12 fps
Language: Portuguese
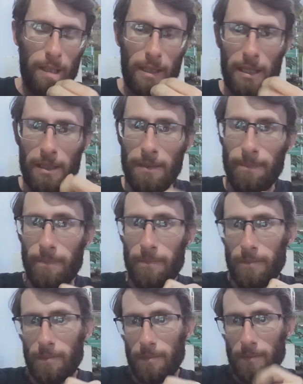E
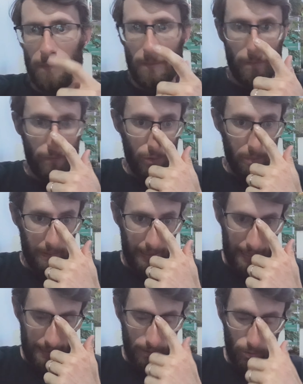vou
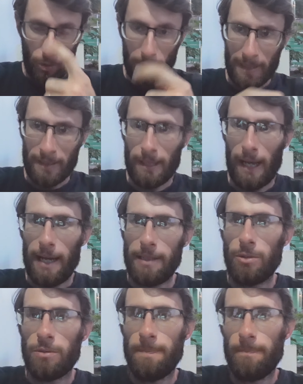pegar aqui o
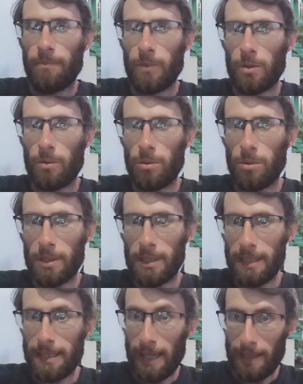comentário do
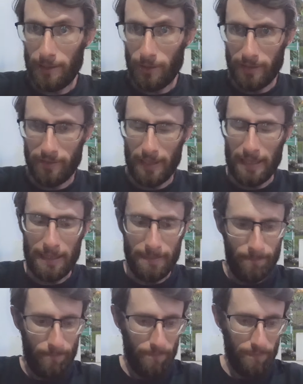Daniel de Oliveira,
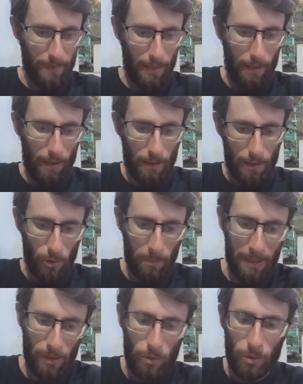
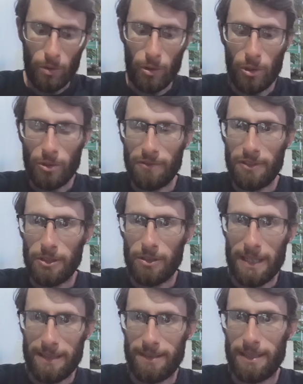comentou no
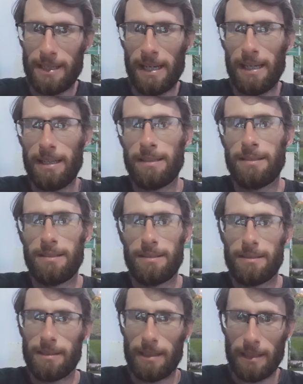vídeo das
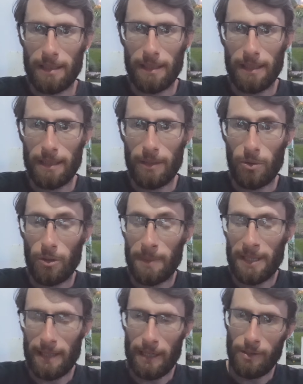terneiras e o
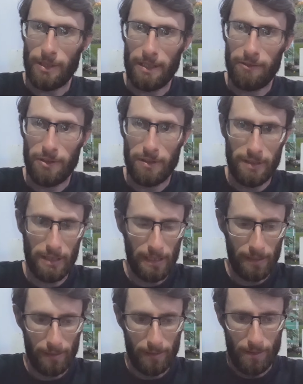comentário dele foi o
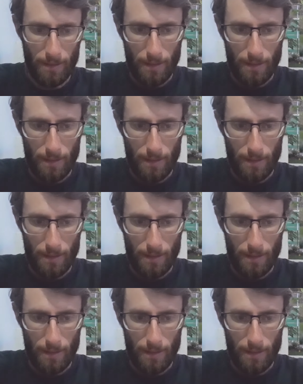seguinte: